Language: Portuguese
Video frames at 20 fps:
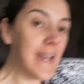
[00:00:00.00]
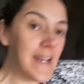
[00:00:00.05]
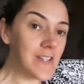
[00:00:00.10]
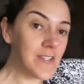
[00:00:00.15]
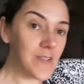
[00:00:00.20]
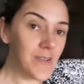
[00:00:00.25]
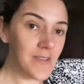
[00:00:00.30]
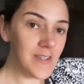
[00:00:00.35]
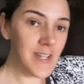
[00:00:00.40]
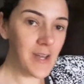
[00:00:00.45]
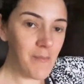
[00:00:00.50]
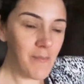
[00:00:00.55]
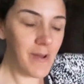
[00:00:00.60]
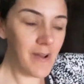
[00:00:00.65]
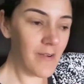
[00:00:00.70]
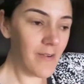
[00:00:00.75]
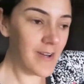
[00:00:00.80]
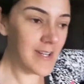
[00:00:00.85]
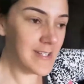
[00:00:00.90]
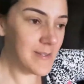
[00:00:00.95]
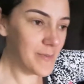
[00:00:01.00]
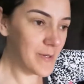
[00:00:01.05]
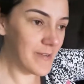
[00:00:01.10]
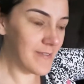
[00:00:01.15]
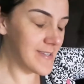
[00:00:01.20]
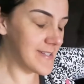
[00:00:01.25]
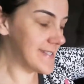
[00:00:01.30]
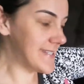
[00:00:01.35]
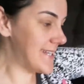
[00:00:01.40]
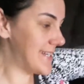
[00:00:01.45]
Deixa eu contar uma coisa pra
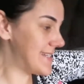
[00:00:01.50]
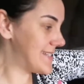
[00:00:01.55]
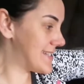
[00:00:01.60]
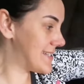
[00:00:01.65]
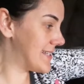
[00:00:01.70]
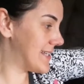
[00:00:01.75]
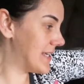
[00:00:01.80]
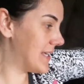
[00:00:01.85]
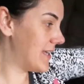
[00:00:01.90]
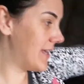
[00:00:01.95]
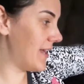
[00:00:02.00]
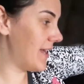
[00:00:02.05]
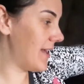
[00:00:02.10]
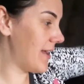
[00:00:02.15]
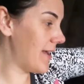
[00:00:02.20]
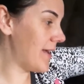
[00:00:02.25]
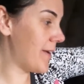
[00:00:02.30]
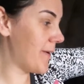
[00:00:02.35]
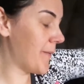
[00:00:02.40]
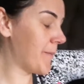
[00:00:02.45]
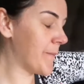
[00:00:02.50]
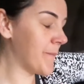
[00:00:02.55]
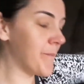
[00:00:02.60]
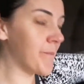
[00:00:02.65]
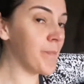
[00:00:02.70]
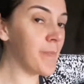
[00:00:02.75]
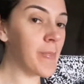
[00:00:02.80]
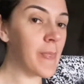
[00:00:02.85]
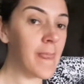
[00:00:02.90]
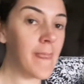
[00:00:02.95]
vocês. É,
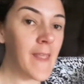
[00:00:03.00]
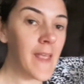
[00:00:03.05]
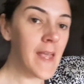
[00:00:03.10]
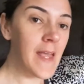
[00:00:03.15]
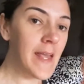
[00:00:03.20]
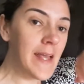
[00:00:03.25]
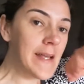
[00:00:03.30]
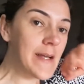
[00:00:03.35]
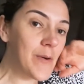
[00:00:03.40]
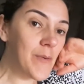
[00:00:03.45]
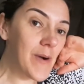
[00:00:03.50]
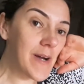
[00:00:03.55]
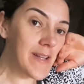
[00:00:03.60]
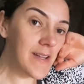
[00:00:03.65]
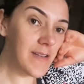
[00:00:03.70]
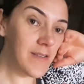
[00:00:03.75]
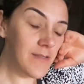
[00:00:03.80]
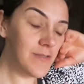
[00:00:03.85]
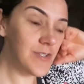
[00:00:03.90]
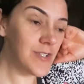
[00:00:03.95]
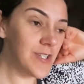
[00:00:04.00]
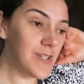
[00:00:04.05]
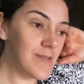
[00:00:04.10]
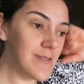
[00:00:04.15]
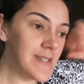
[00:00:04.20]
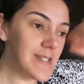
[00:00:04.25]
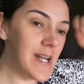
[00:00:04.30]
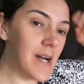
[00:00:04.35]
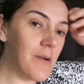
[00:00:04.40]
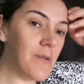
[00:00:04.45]
quando eu não tinha
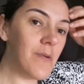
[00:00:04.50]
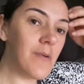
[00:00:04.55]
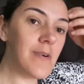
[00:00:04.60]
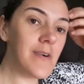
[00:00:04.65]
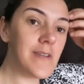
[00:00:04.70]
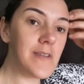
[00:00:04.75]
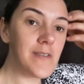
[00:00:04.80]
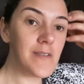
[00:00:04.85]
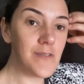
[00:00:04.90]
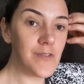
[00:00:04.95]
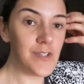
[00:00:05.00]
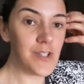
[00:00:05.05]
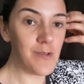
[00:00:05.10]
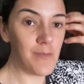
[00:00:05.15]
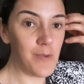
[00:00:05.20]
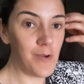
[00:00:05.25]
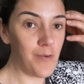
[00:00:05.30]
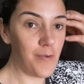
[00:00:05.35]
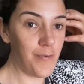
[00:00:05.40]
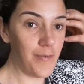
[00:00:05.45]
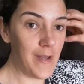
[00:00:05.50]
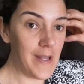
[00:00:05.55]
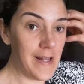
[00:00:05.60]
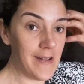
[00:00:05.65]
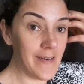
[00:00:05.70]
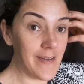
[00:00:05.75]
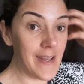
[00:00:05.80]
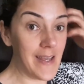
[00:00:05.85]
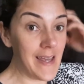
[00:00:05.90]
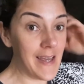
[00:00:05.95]
o Saul, quando eu não tinha o meu
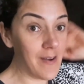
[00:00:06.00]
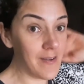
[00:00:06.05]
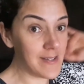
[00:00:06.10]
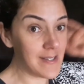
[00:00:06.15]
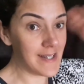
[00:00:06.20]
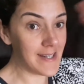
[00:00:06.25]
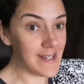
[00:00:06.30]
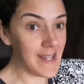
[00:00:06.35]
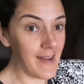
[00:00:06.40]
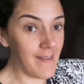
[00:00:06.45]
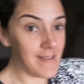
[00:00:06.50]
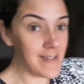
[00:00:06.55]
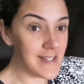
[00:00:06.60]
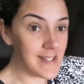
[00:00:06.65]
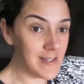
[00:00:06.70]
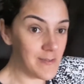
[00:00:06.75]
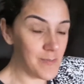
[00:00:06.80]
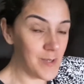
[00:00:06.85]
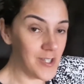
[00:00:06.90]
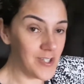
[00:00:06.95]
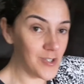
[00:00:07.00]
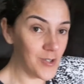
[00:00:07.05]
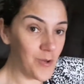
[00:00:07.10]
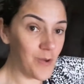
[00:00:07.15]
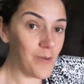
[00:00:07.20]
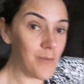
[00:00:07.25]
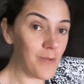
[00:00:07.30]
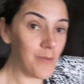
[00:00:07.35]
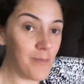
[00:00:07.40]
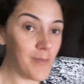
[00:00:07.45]
filho, eu tratava esses bichos
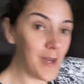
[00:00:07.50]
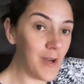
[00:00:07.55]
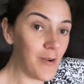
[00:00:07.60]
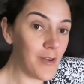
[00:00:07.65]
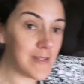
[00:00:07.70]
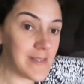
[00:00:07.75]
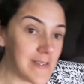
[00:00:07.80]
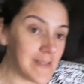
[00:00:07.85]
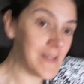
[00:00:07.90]
como meus